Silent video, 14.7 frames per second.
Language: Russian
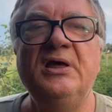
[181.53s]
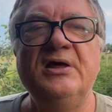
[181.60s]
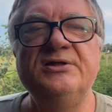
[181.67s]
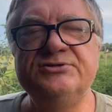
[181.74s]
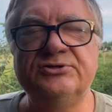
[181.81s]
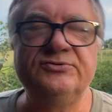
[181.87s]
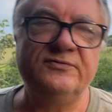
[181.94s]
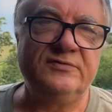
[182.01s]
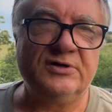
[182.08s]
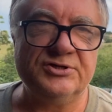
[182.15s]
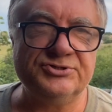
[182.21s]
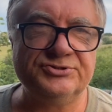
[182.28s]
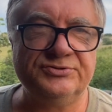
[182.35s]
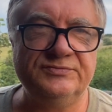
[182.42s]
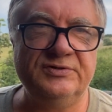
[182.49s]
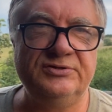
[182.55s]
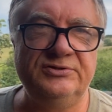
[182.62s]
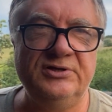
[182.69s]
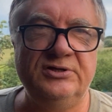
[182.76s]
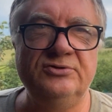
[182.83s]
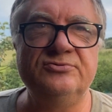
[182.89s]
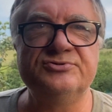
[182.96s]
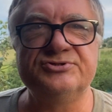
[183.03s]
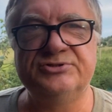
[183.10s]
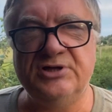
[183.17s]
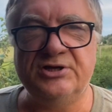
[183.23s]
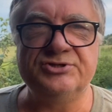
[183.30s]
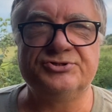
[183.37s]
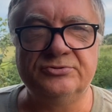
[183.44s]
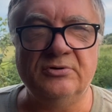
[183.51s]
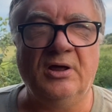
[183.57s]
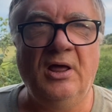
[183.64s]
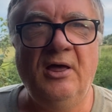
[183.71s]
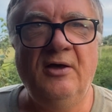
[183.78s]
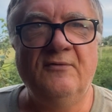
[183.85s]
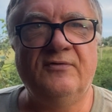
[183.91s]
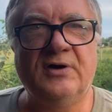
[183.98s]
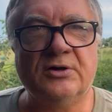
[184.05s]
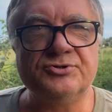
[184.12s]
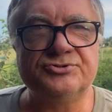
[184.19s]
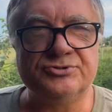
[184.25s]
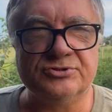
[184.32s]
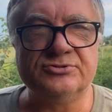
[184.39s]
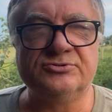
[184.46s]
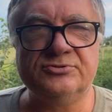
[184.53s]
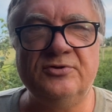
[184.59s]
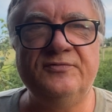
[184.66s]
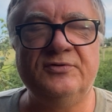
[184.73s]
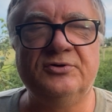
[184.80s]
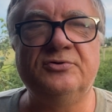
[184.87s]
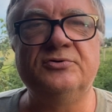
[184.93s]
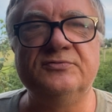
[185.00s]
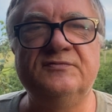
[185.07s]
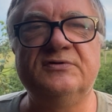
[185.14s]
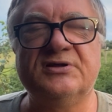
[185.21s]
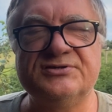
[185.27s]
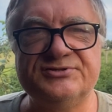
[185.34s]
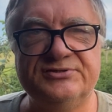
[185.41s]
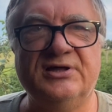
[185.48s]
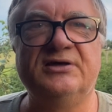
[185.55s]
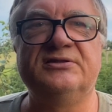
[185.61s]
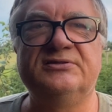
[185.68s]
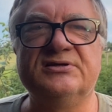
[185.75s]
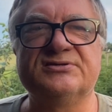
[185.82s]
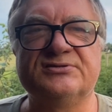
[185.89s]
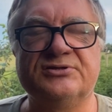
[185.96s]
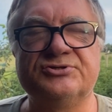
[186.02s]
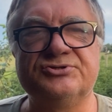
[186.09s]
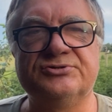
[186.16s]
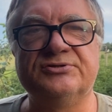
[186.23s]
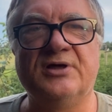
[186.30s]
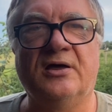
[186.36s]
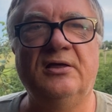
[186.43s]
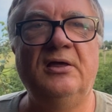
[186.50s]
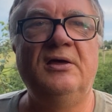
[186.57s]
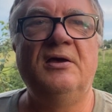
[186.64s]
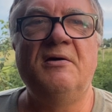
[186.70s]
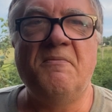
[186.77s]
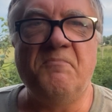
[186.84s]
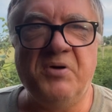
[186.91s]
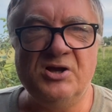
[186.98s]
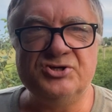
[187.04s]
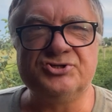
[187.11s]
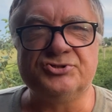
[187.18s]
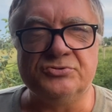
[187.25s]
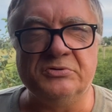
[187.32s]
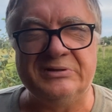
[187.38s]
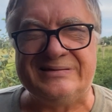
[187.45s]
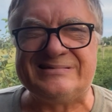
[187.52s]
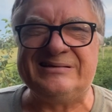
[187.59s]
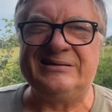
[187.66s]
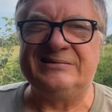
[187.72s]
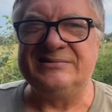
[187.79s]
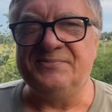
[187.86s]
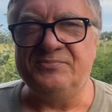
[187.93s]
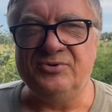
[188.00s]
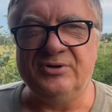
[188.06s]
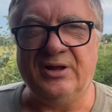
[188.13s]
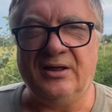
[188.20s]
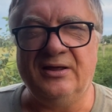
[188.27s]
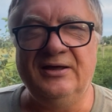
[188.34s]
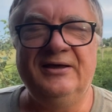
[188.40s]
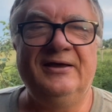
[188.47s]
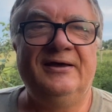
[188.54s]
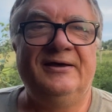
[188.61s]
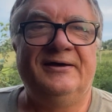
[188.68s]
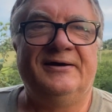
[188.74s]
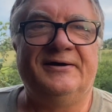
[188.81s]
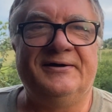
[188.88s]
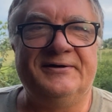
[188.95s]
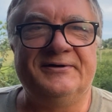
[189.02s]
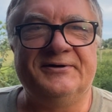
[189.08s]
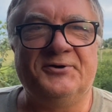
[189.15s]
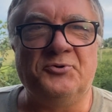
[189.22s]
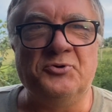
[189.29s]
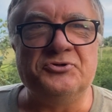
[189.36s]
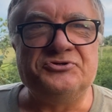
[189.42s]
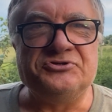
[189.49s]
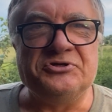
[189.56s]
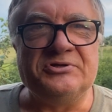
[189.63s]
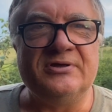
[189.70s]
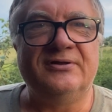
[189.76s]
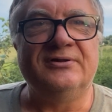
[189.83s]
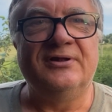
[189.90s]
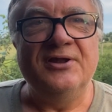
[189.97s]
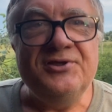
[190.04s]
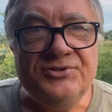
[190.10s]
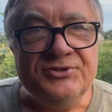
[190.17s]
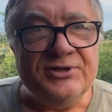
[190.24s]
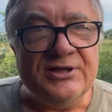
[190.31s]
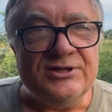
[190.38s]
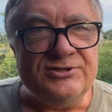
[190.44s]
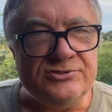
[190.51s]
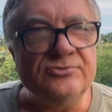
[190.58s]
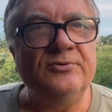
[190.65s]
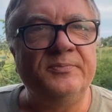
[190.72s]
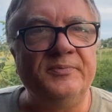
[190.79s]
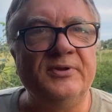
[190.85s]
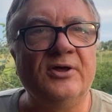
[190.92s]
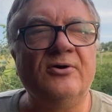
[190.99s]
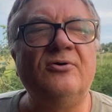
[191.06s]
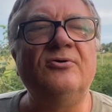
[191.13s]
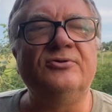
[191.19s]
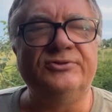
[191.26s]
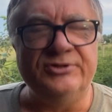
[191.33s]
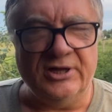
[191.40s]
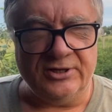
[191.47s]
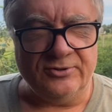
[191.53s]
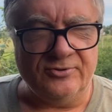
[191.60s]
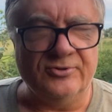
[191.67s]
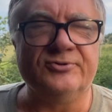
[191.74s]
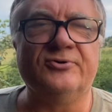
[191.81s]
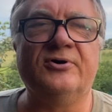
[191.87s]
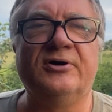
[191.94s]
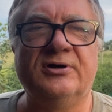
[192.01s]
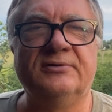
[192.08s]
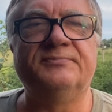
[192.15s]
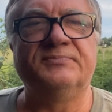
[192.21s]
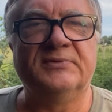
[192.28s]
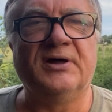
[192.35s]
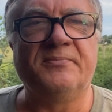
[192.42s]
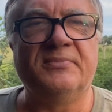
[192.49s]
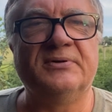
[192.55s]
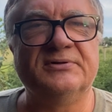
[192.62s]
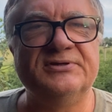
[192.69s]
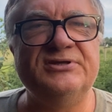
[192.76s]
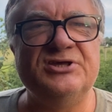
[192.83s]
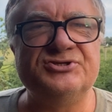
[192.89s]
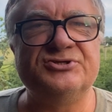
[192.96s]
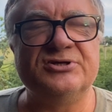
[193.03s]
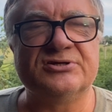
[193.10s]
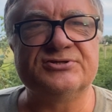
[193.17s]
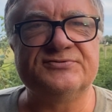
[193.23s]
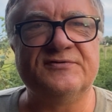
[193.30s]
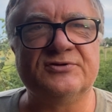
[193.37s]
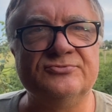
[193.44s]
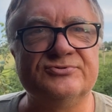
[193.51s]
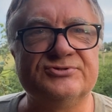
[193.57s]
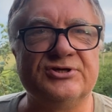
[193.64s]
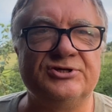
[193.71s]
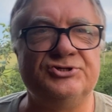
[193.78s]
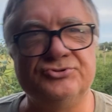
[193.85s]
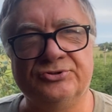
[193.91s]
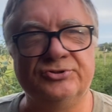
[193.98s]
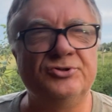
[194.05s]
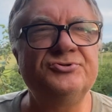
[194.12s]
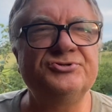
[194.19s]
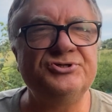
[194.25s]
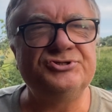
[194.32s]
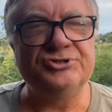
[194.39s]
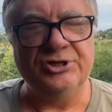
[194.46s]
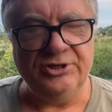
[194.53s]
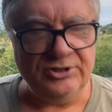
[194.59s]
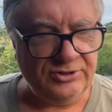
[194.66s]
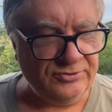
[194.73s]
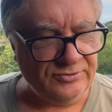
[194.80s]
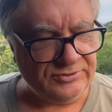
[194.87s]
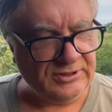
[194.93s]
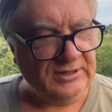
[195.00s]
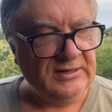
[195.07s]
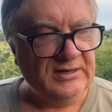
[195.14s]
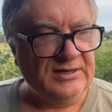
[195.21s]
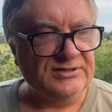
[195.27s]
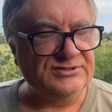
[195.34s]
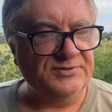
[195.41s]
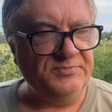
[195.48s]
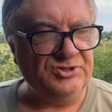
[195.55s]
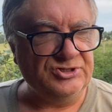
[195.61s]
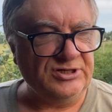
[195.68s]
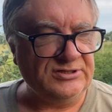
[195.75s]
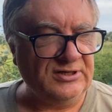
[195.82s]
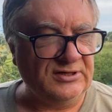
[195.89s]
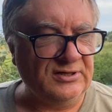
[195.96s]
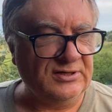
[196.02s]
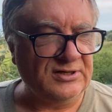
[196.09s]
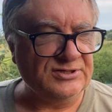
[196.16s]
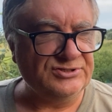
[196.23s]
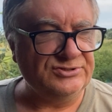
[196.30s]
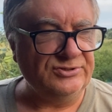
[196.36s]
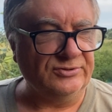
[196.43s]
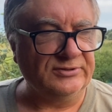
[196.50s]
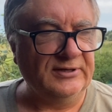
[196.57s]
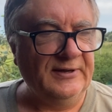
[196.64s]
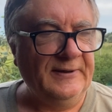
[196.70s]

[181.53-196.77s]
те, кто выращивает дайкон, знают, что в хороших условиях он вырастает достаточно большой, если тем более э, осень длинная, теплая от дайкона. Там есть где развернуться, еще дождички идут, замечательно растет.